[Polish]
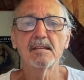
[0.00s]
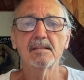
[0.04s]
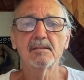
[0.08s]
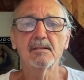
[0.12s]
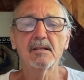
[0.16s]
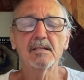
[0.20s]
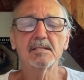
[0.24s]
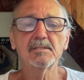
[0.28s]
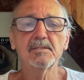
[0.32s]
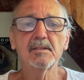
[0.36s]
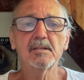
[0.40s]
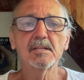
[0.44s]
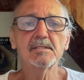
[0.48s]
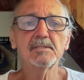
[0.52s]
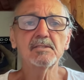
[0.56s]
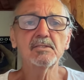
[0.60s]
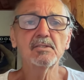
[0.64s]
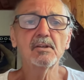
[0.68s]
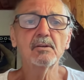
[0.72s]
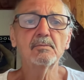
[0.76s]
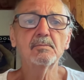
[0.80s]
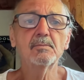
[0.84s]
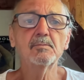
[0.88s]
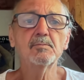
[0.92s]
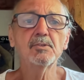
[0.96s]
No a teraz
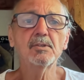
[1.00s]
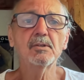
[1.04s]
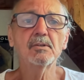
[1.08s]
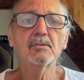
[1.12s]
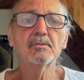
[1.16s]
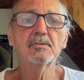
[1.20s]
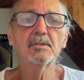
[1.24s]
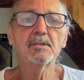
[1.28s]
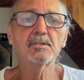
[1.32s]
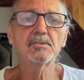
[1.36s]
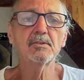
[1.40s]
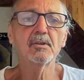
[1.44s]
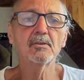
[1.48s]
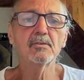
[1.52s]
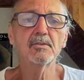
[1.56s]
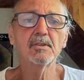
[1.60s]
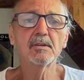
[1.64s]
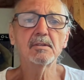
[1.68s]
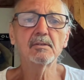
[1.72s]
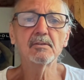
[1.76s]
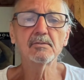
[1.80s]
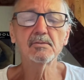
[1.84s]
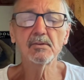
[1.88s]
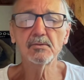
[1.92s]
chciałbym się odnieść do tego,